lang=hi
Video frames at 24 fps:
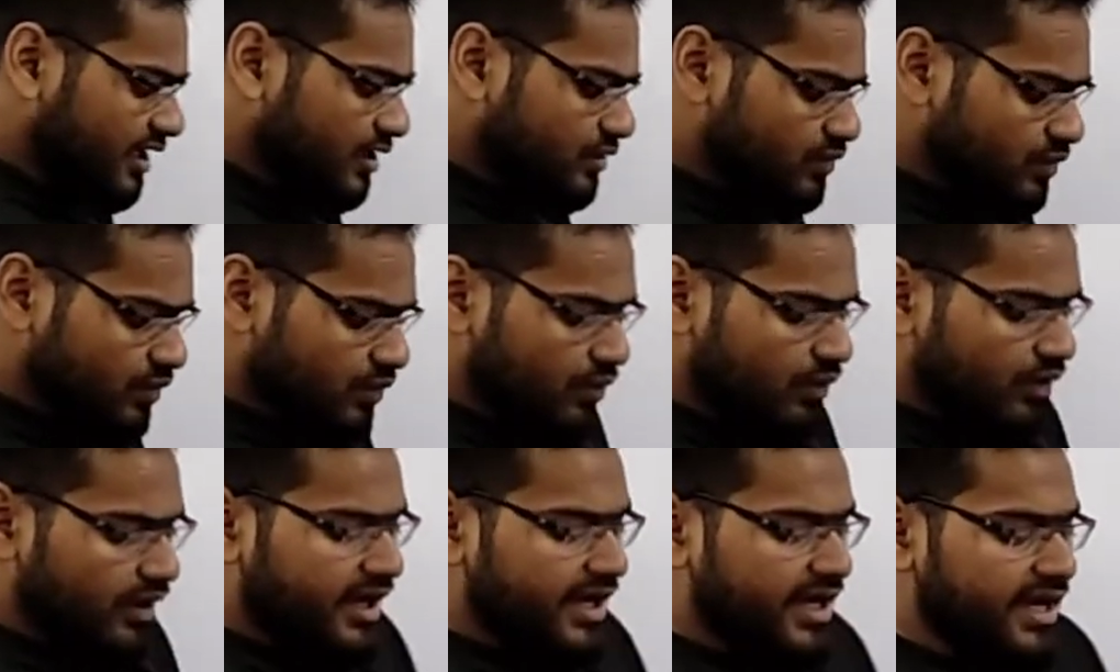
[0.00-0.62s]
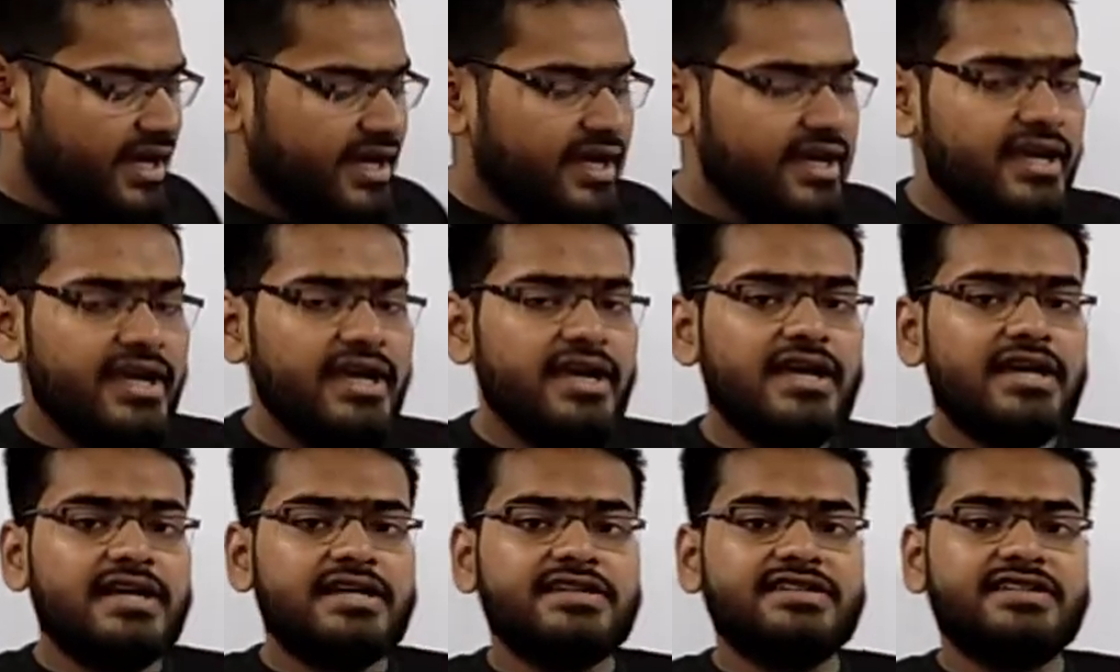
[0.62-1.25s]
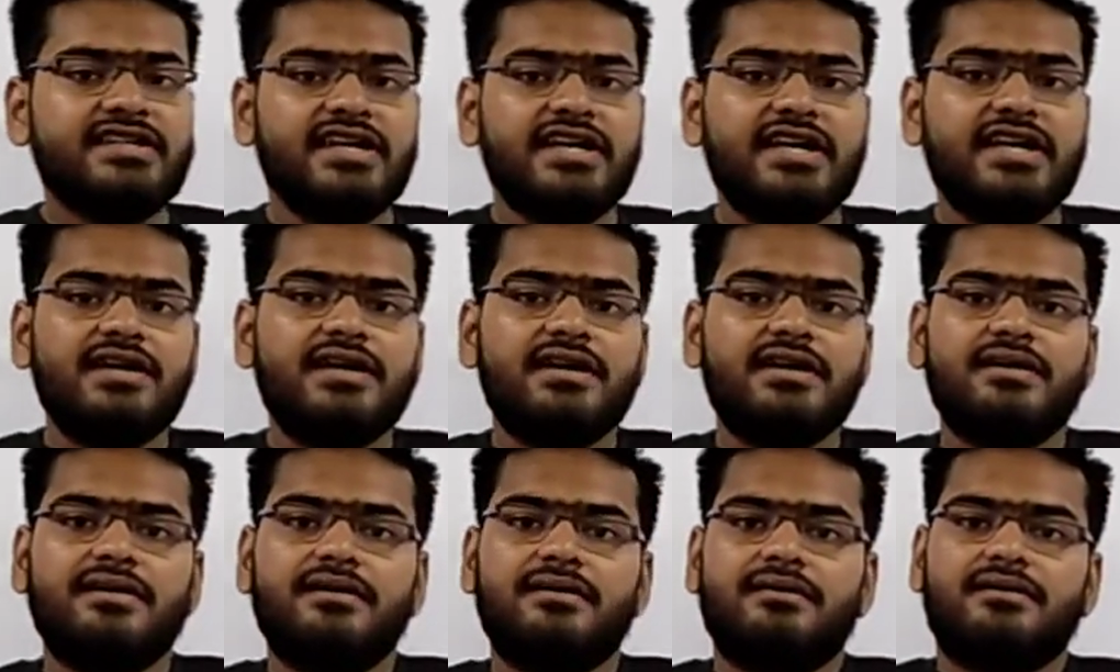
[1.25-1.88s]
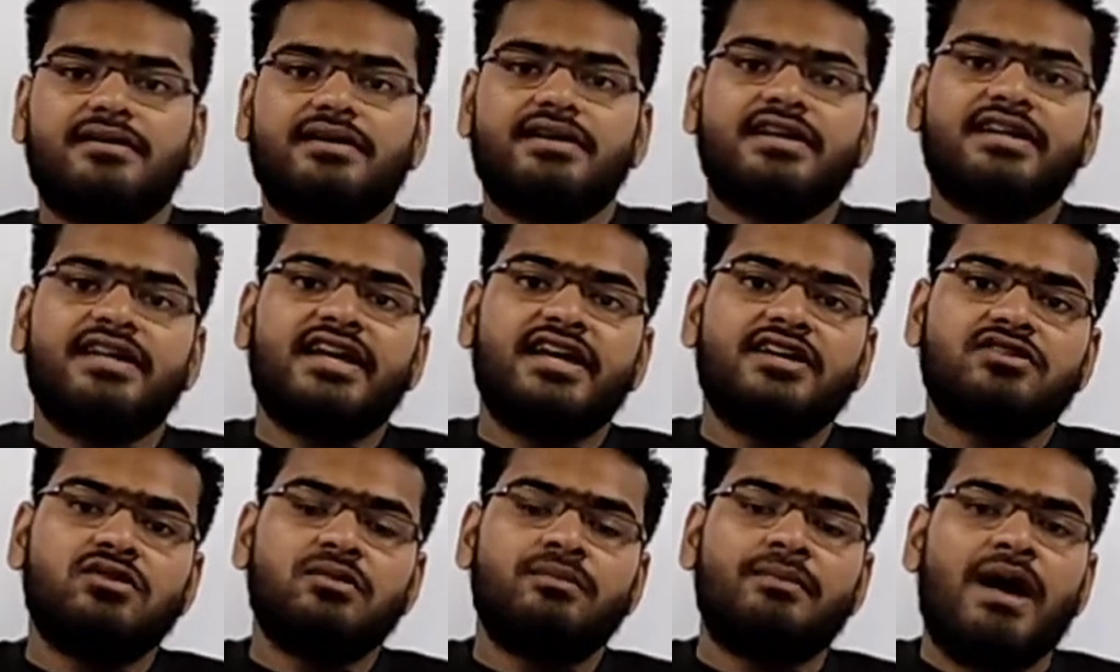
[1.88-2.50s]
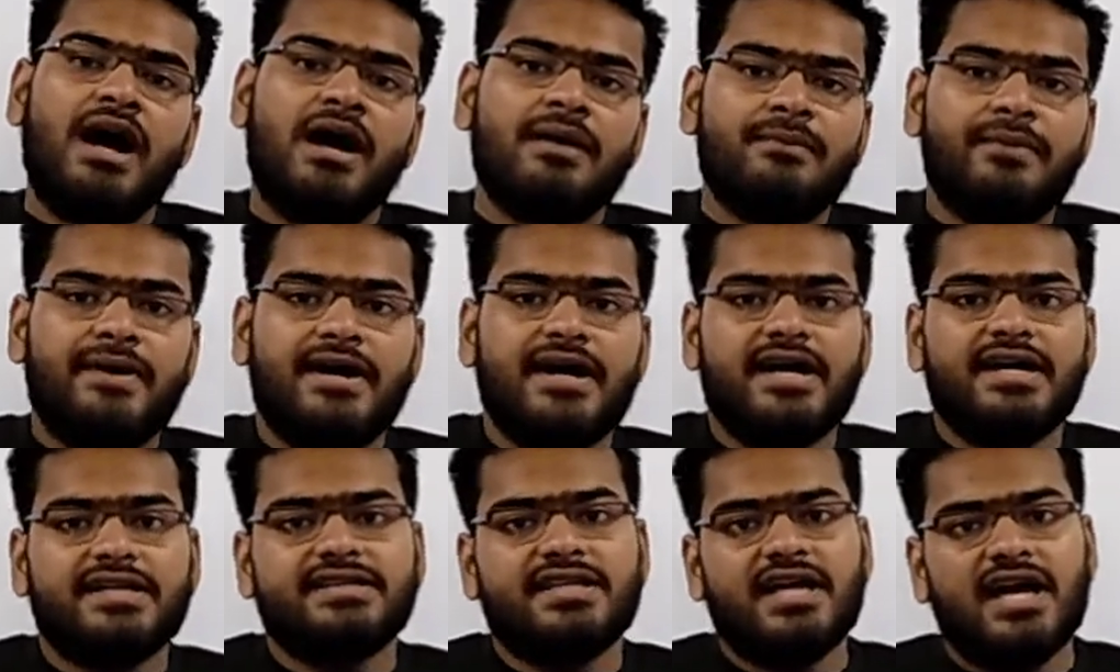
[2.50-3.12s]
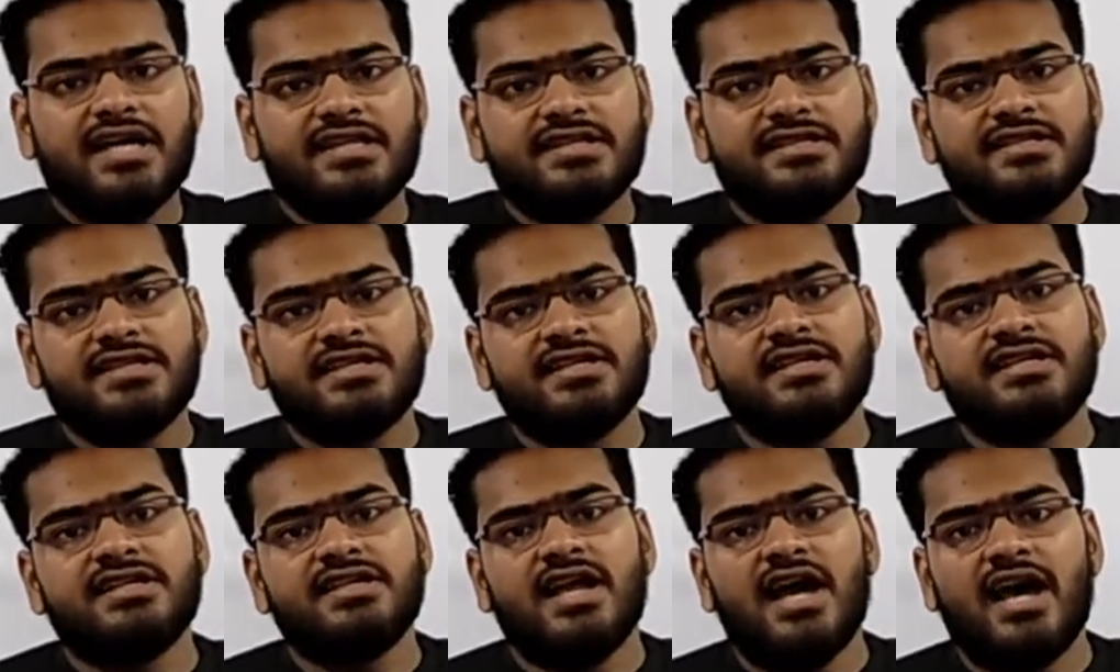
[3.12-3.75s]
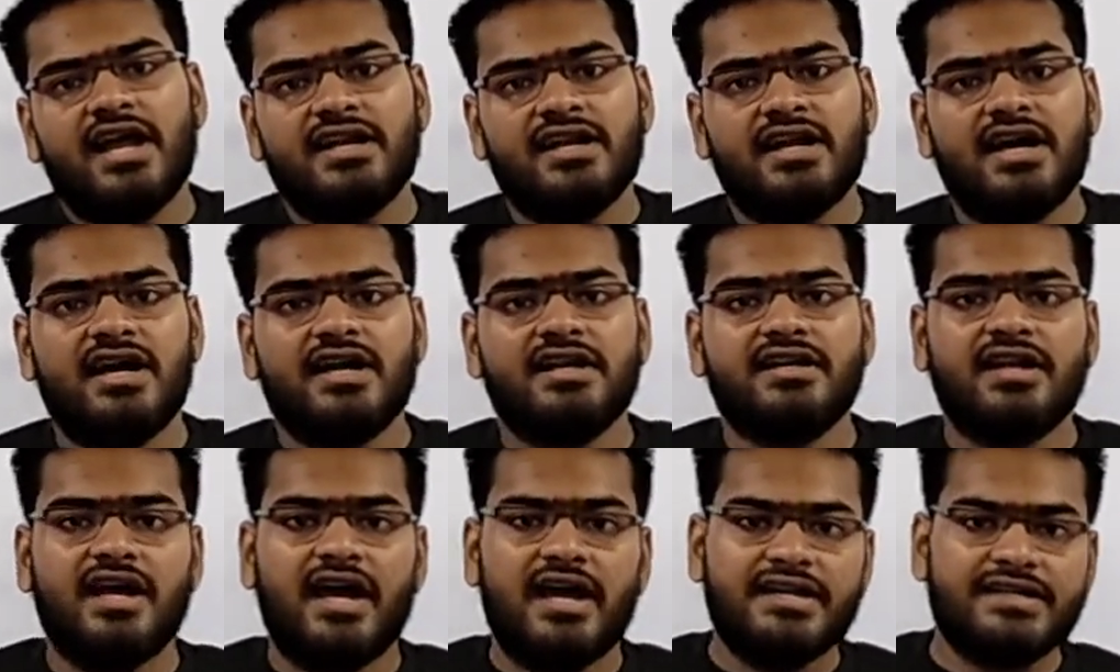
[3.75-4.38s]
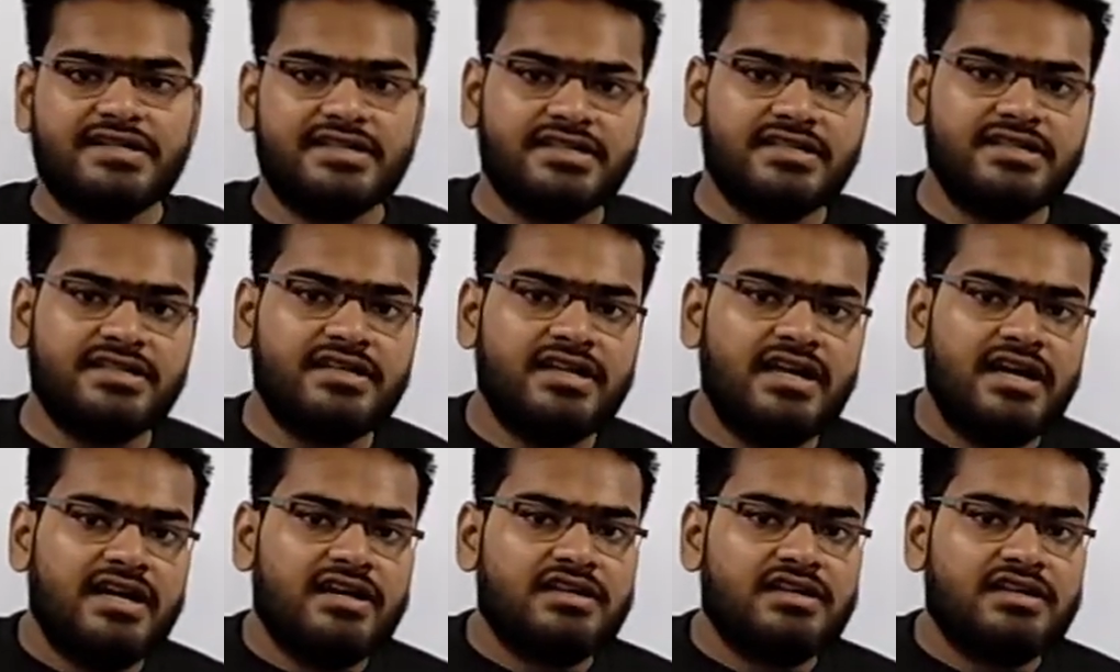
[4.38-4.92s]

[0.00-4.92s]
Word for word: ये जो लोग हैं ये इनके जो बाबा दादी नाना नानी